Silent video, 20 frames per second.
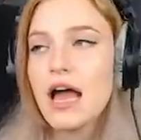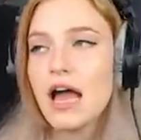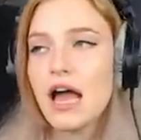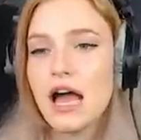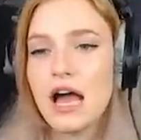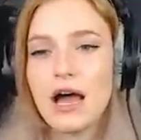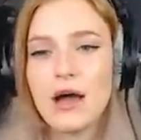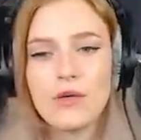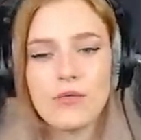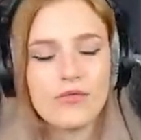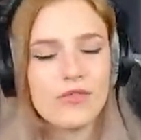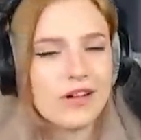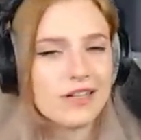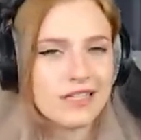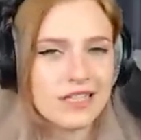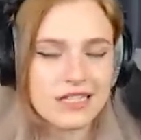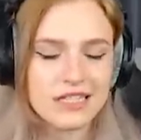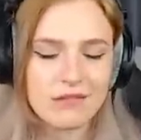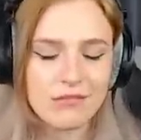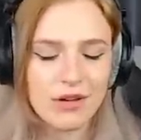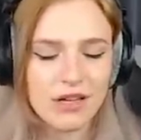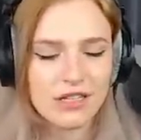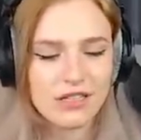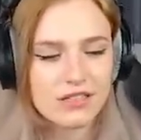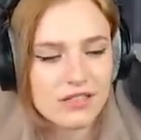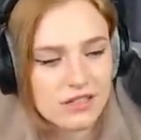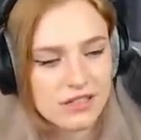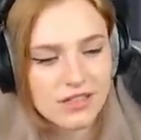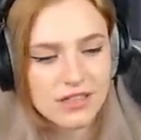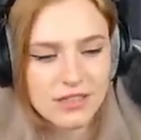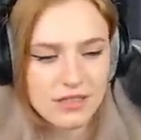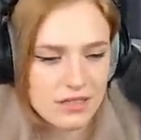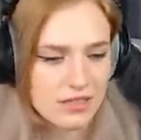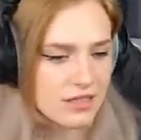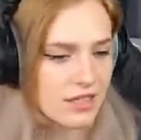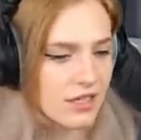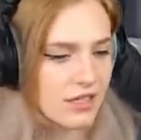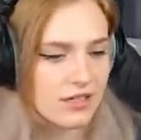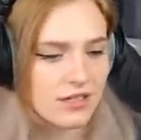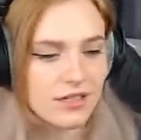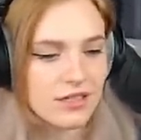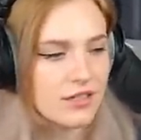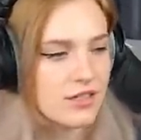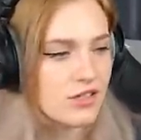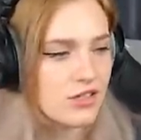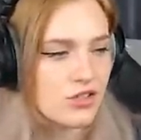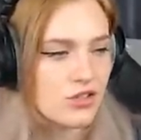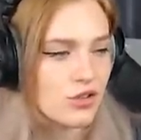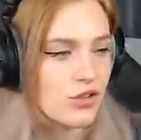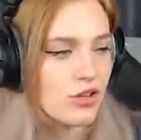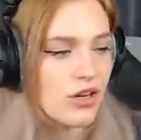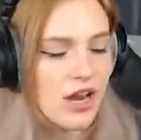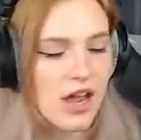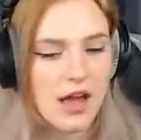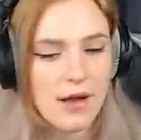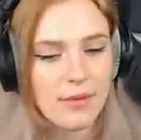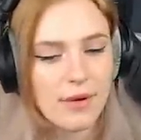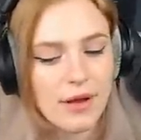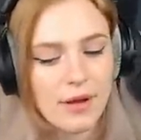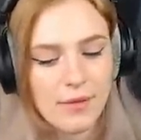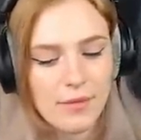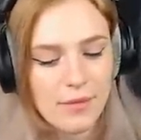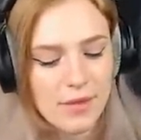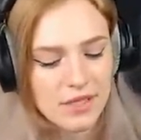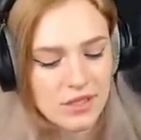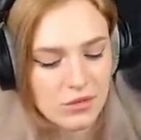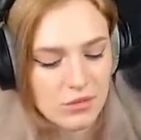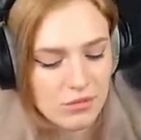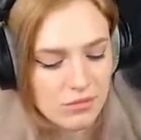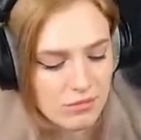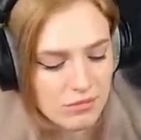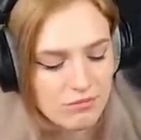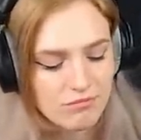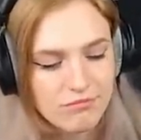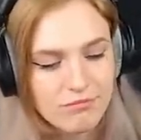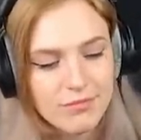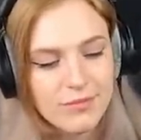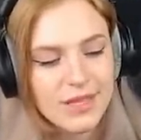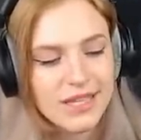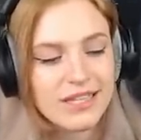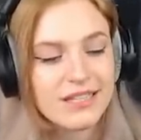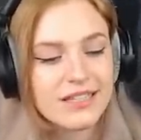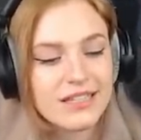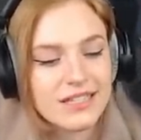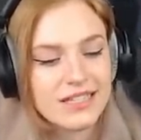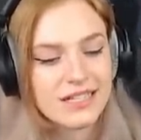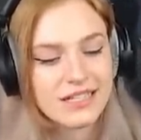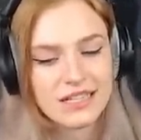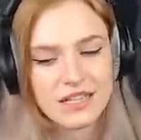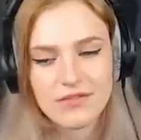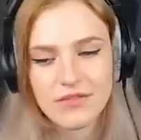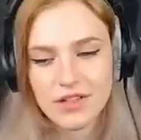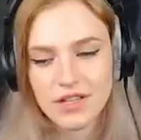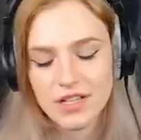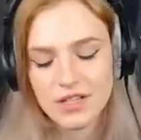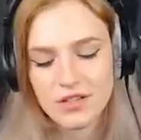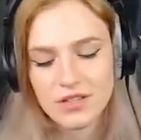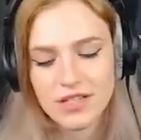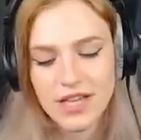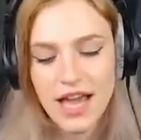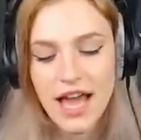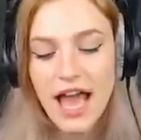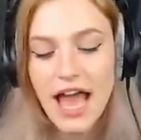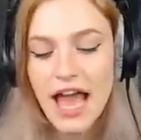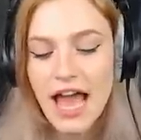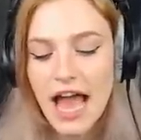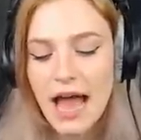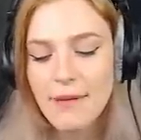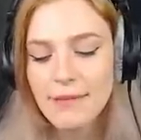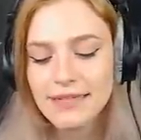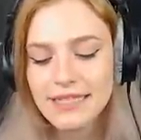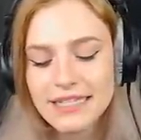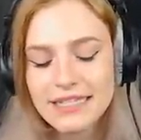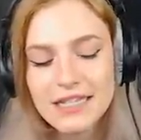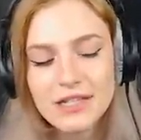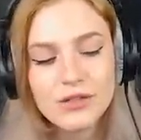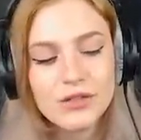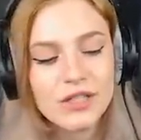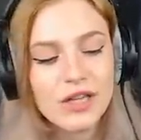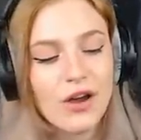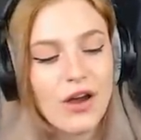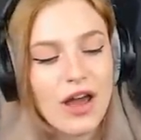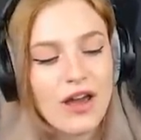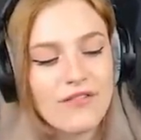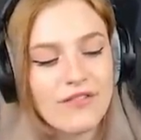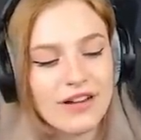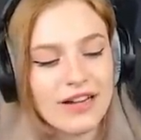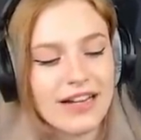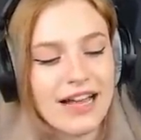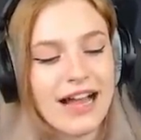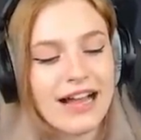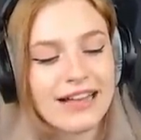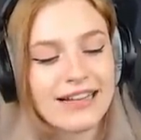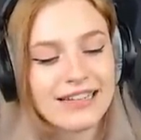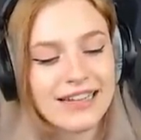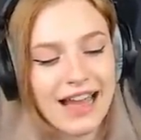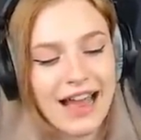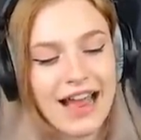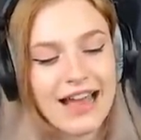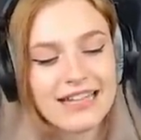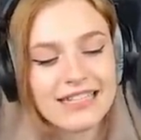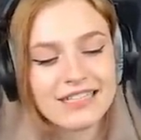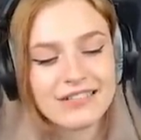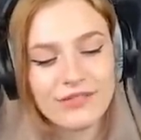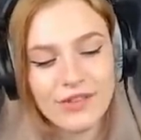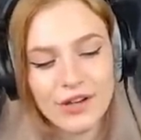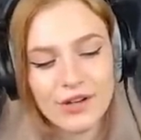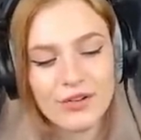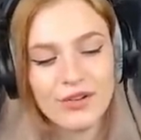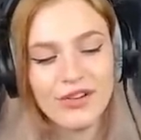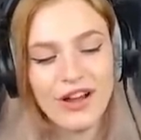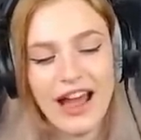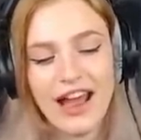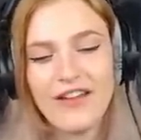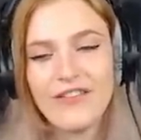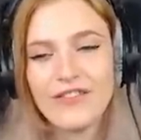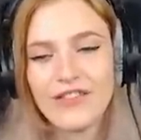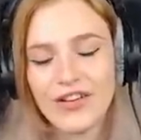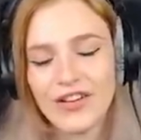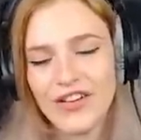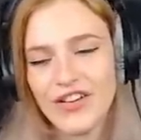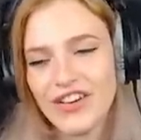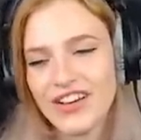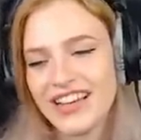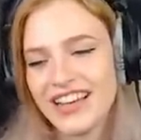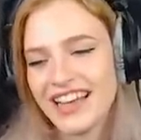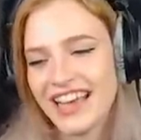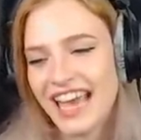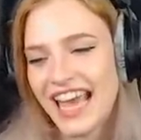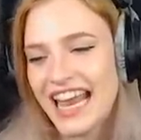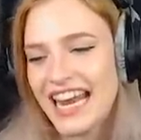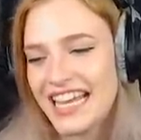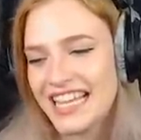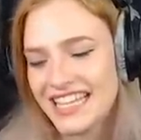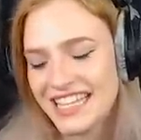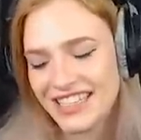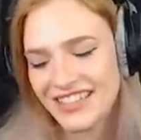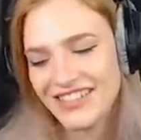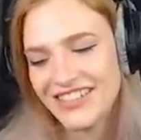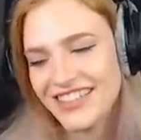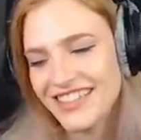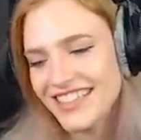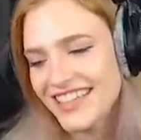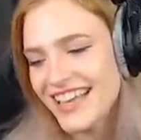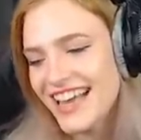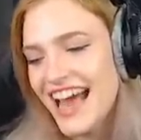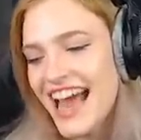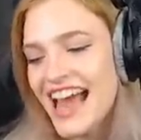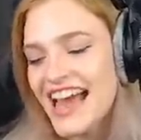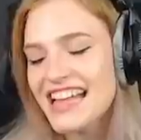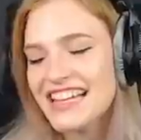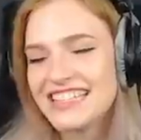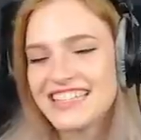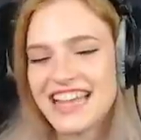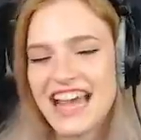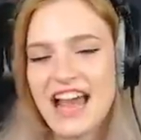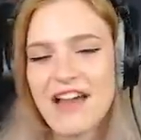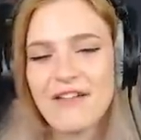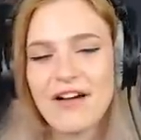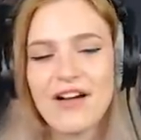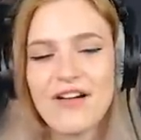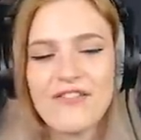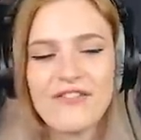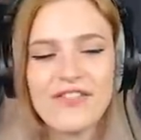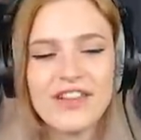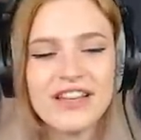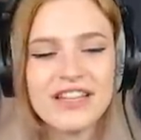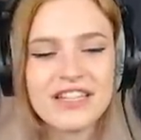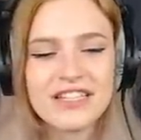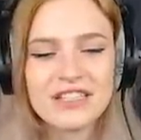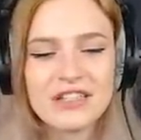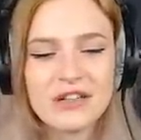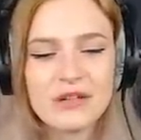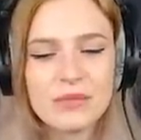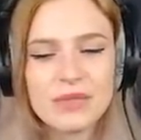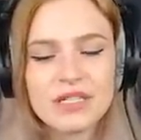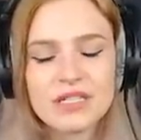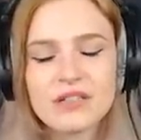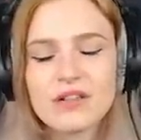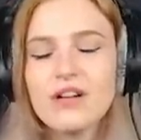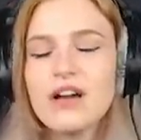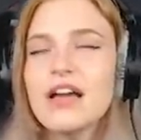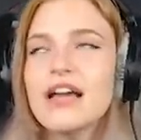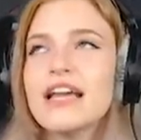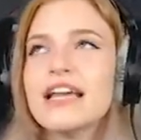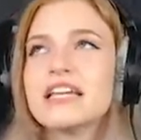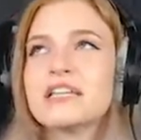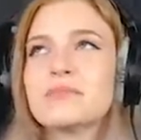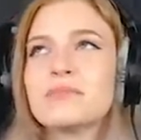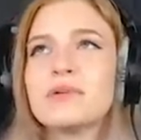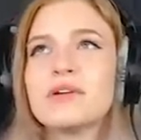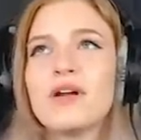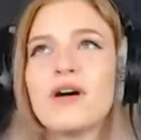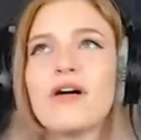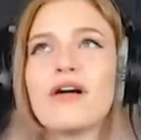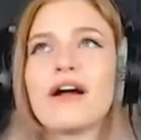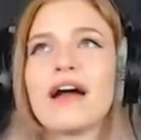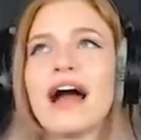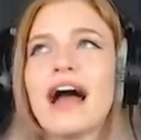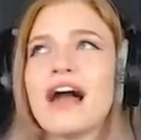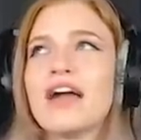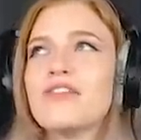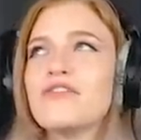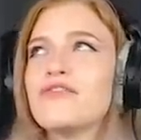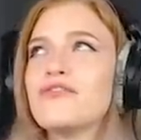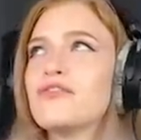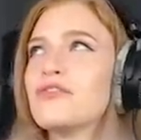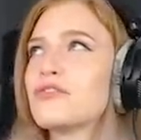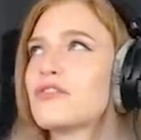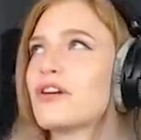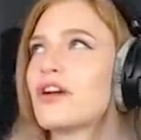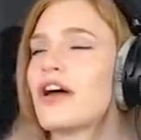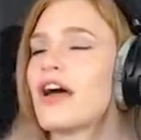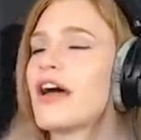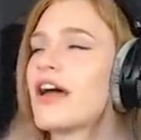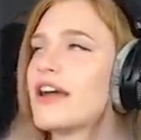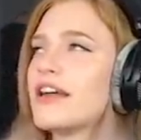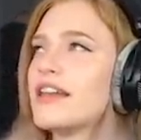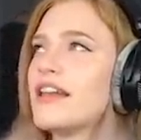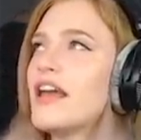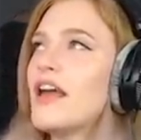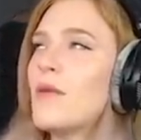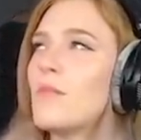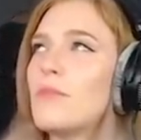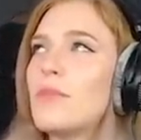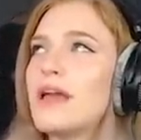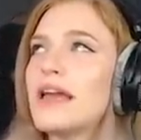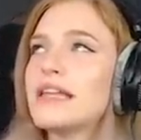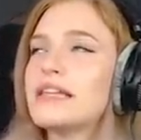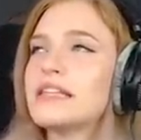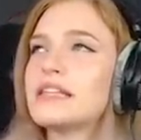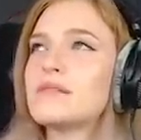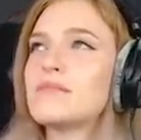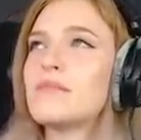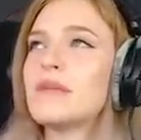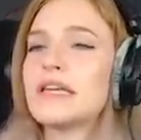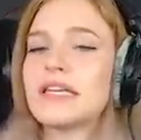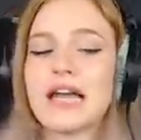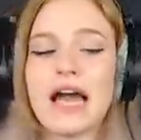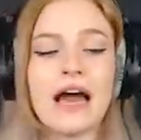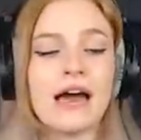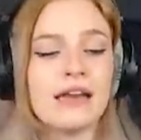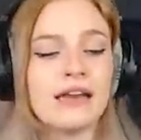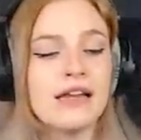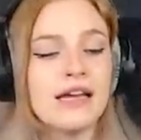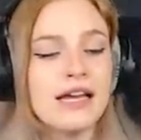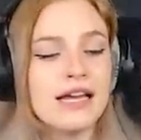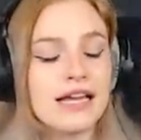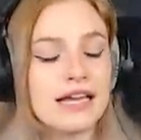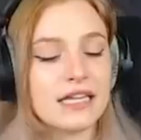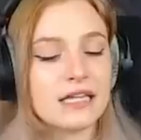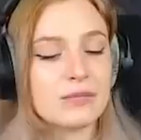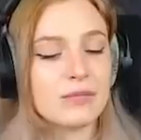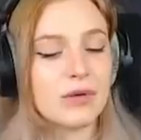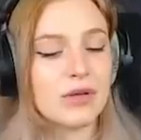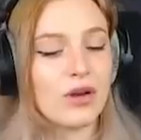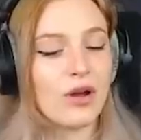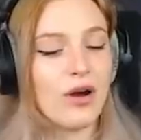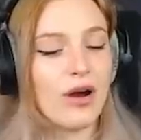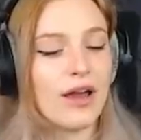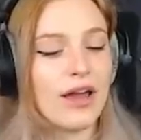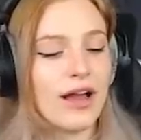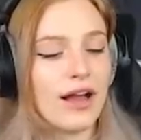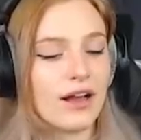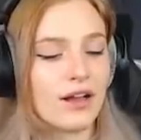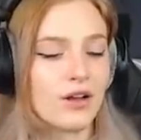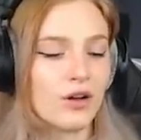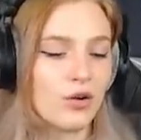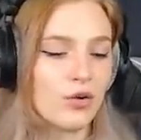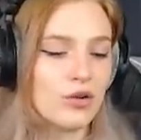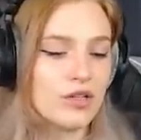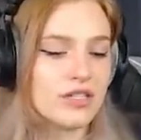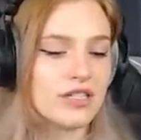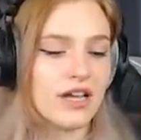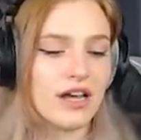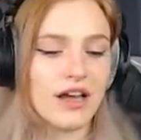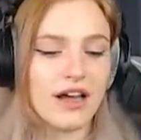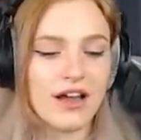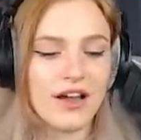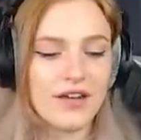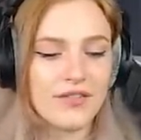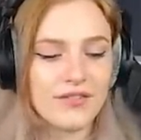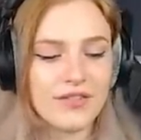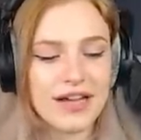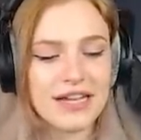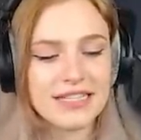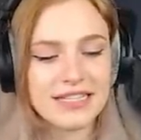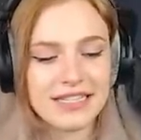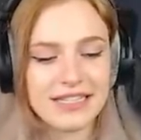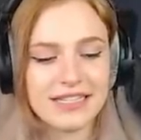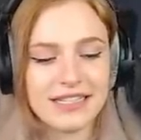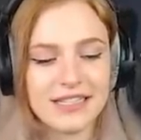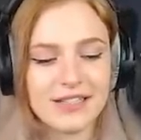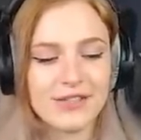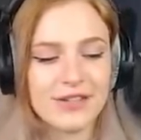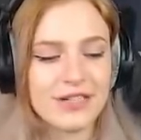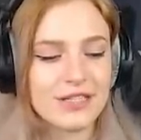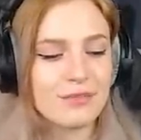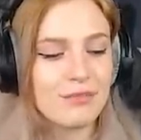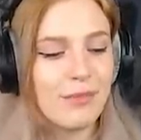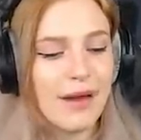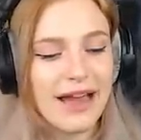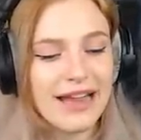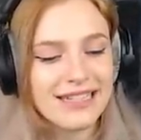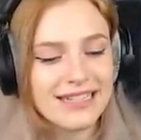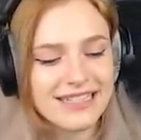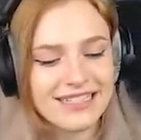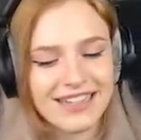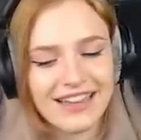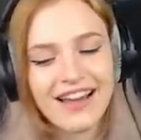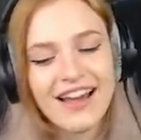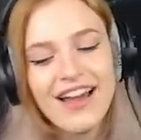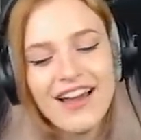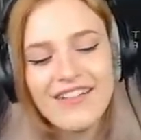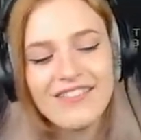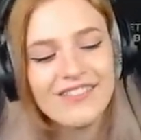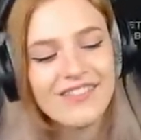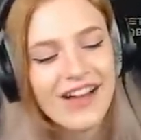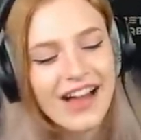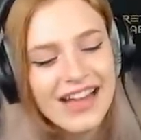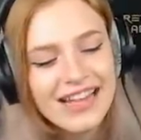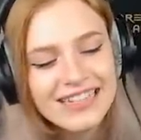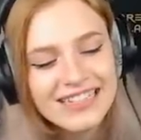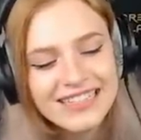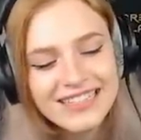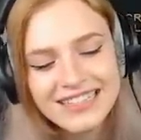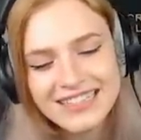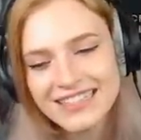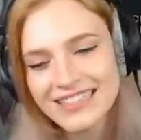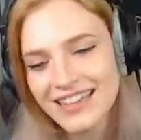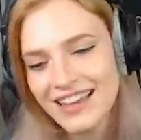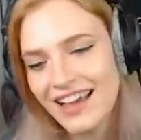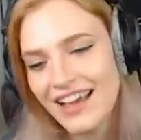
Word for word: Äh, falls das jemand ist, dann ne, ist schön, aber also mich interessiert es einfach nicht so sehr. Aber das ist natürlich auch einfach kackendreist, wenn du einfach irgendeine Religion selber findest und du bist so, ich bin eure Anführerin, betet mich an, ich bin euer großer, weiß ich nicht was, Meister. Was?